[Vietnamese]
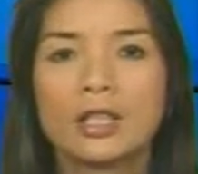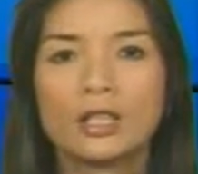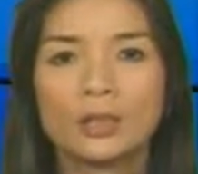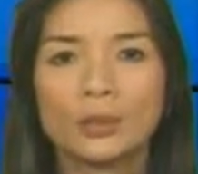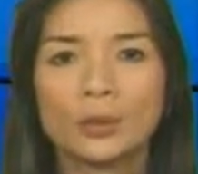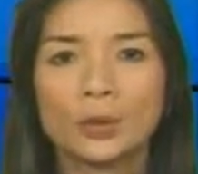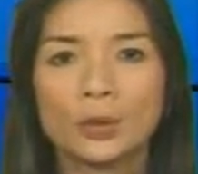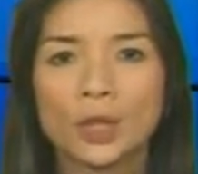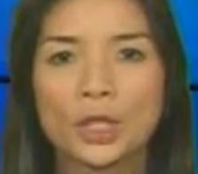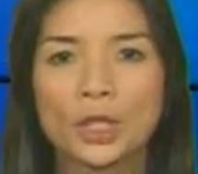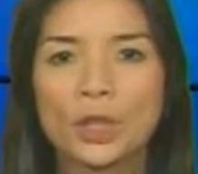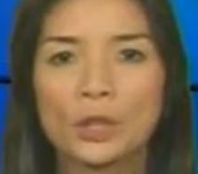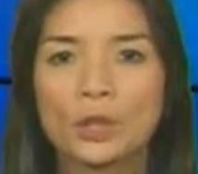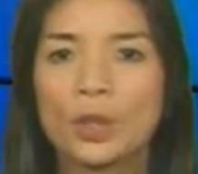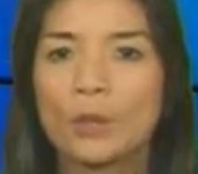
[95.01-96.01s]
Trong tuần
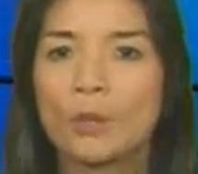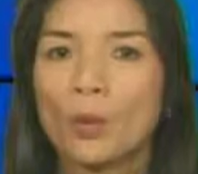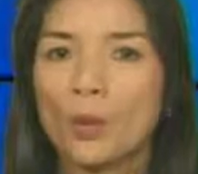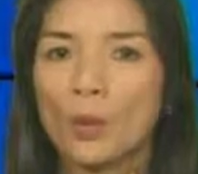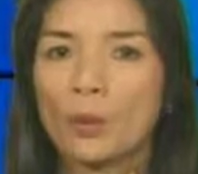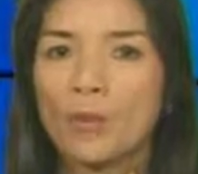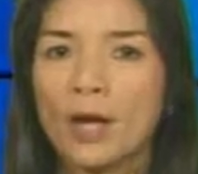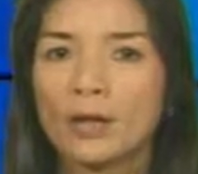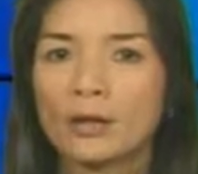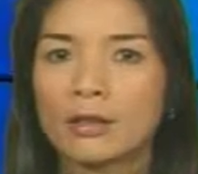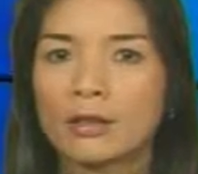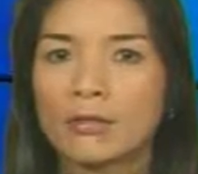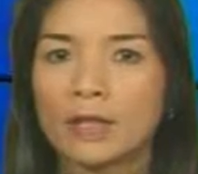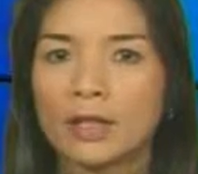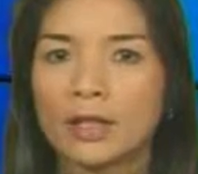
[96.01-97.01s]
trước, một ủy ban
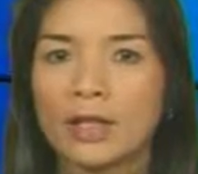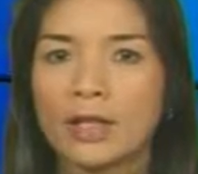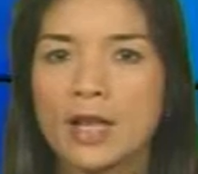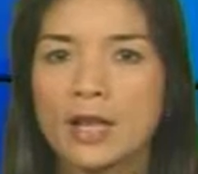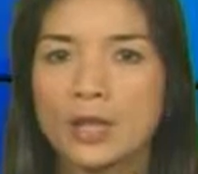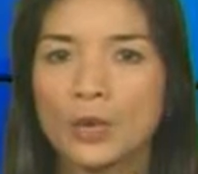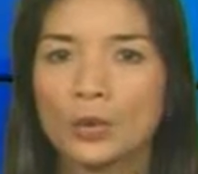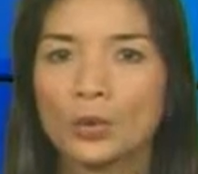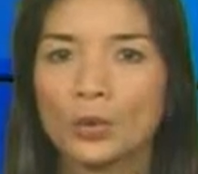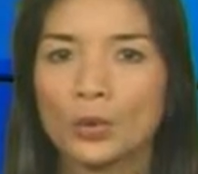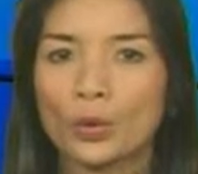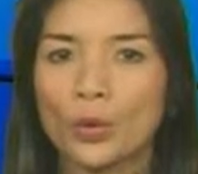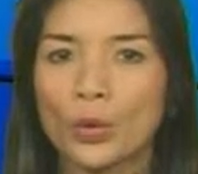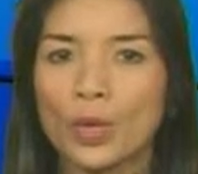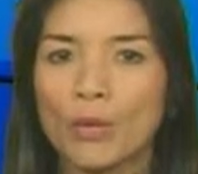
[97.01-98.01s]
thượng viện đã đa số tuyệt
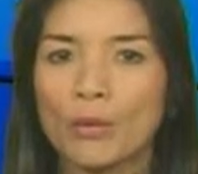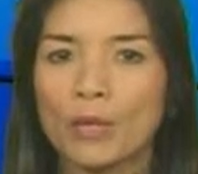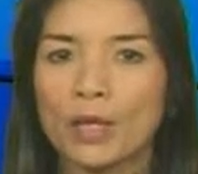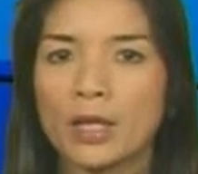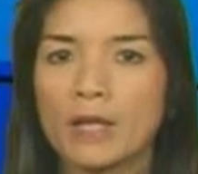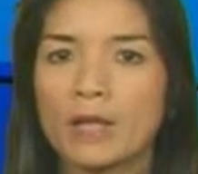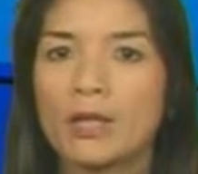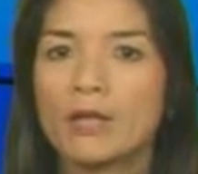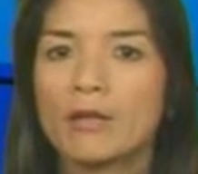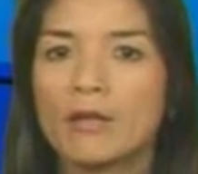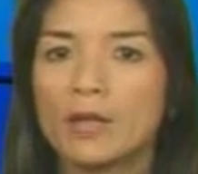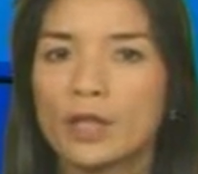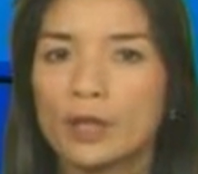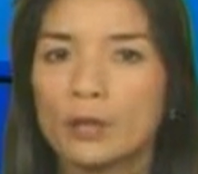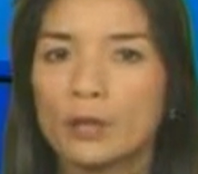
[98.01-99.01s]
đối đồng ý
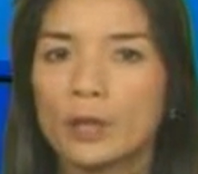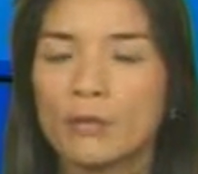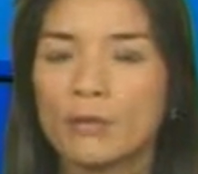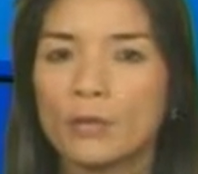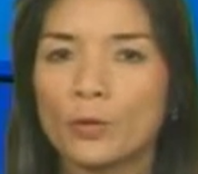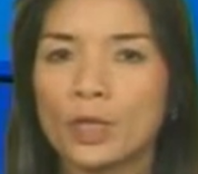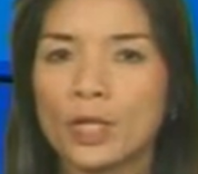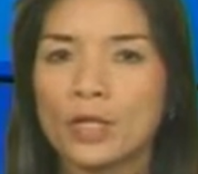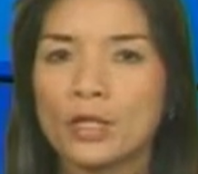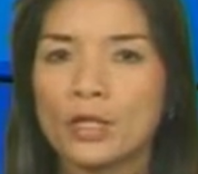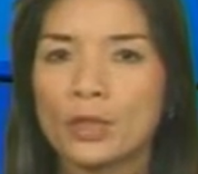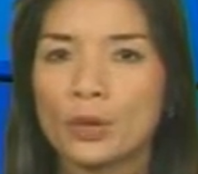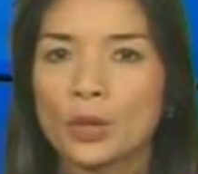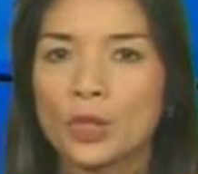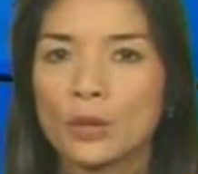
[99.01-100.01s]
việc cung cấp vũ khí cho
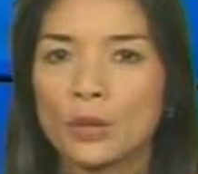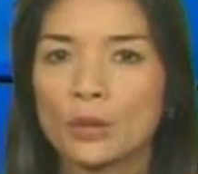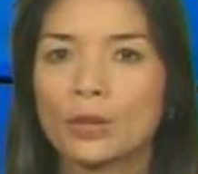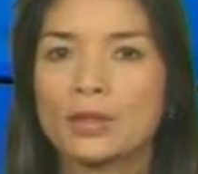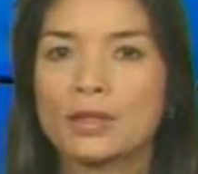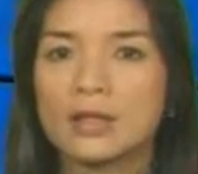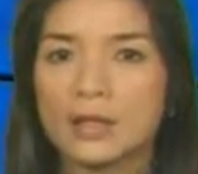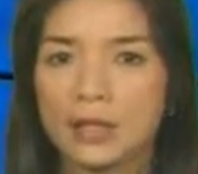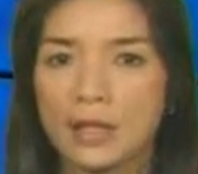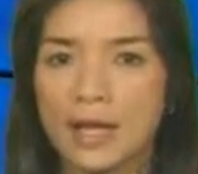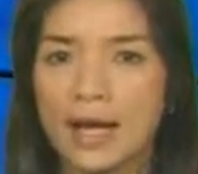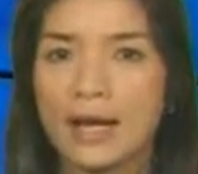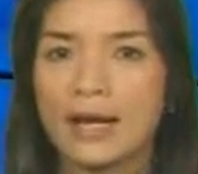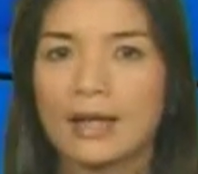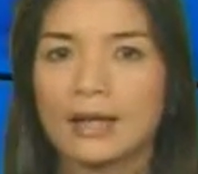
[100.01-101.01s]
dân quân Syria.